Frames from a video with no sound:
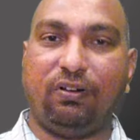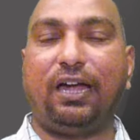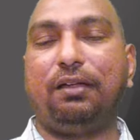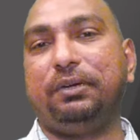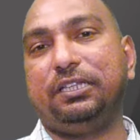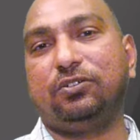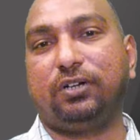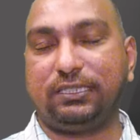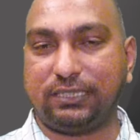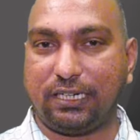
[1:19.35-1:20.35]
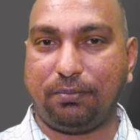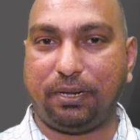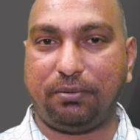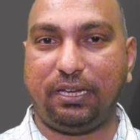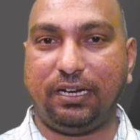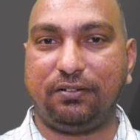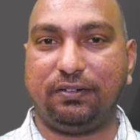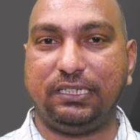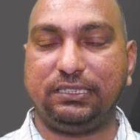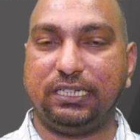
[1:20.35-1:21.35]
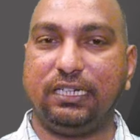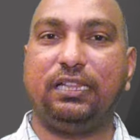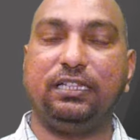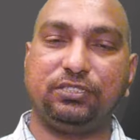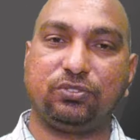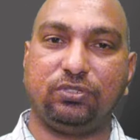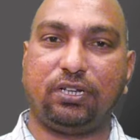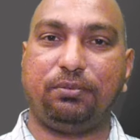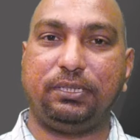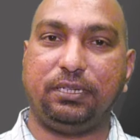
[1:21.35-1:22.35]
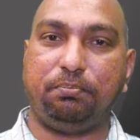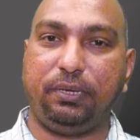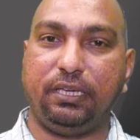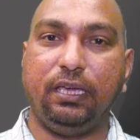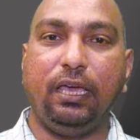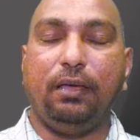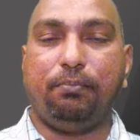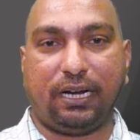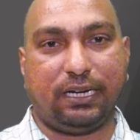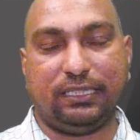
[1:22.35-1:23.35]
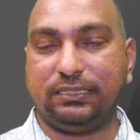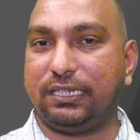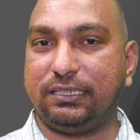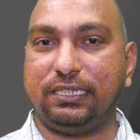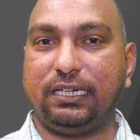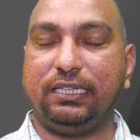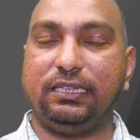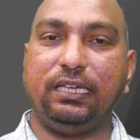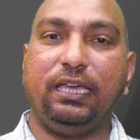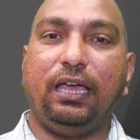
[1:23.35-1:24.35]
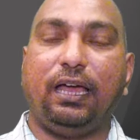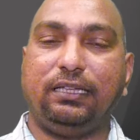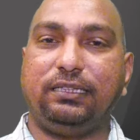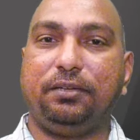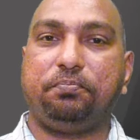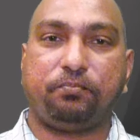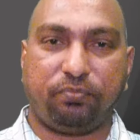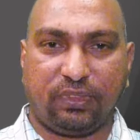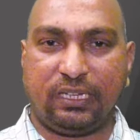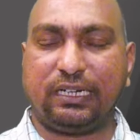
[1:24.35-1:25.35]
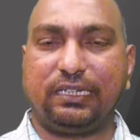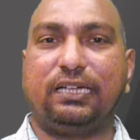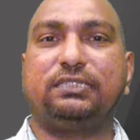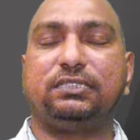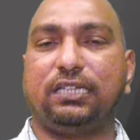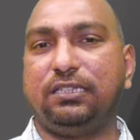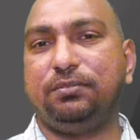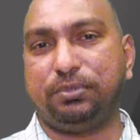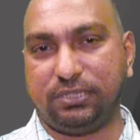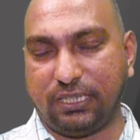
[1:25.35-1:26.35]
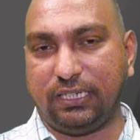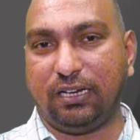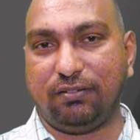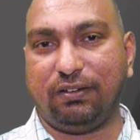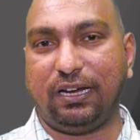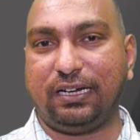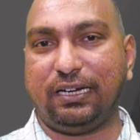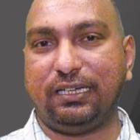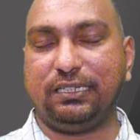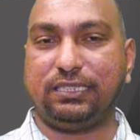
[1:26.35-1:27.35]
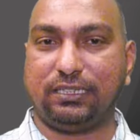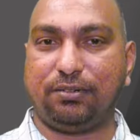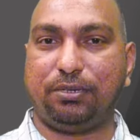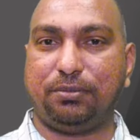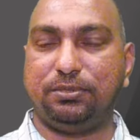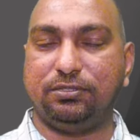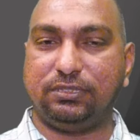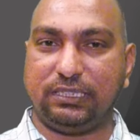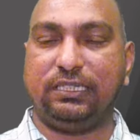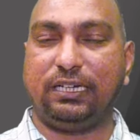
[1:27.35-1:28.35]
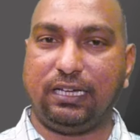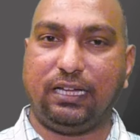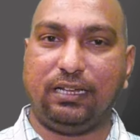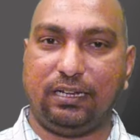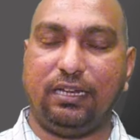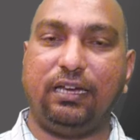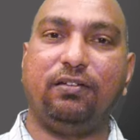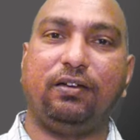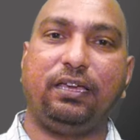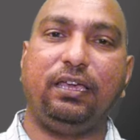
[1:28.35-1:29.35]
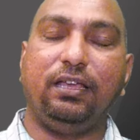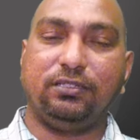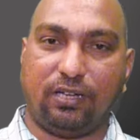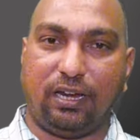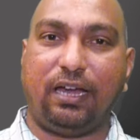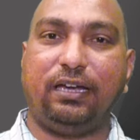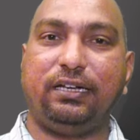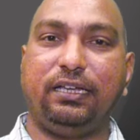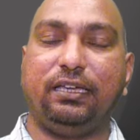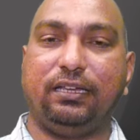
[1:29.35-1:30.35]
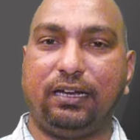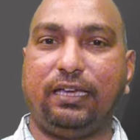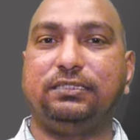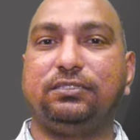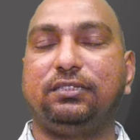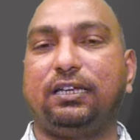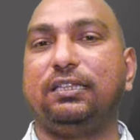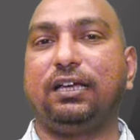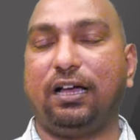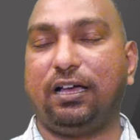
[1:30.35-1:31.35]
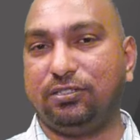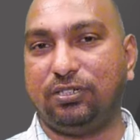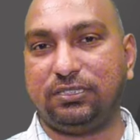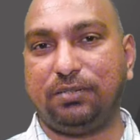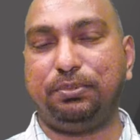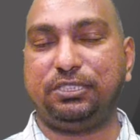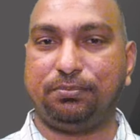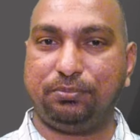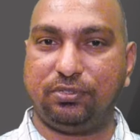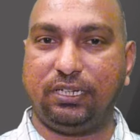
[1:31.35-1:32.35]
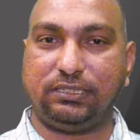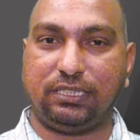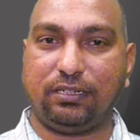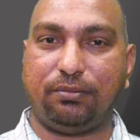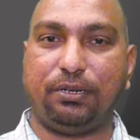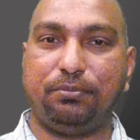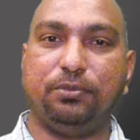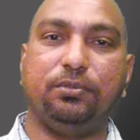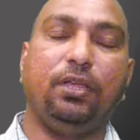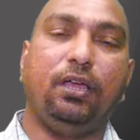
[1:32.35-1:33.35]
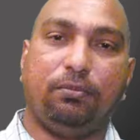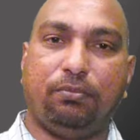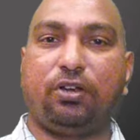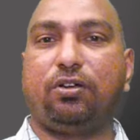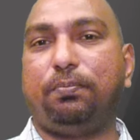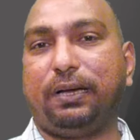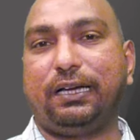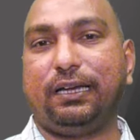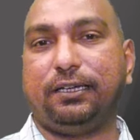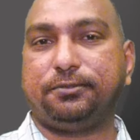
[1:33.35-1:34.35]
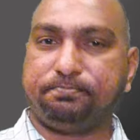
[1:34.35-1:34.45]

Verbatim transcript: వాళ్ళ మీద కూడా చట్టపరమైనటువంటి చర్యలు తీసుకుంటామని చెప్పి ప్రకటించడం జరిగింది అయితే ఇక్కడ కక్ష సాధింపు చర్యలకు వెళ్ళటానికి చంద్రబాబు సిద్ధంగా లేడు అని సో అలాంటి నైజం తనది కాదు అని చెప్పి చెప్తూనే చంద్రబాబు మరొక పక్కన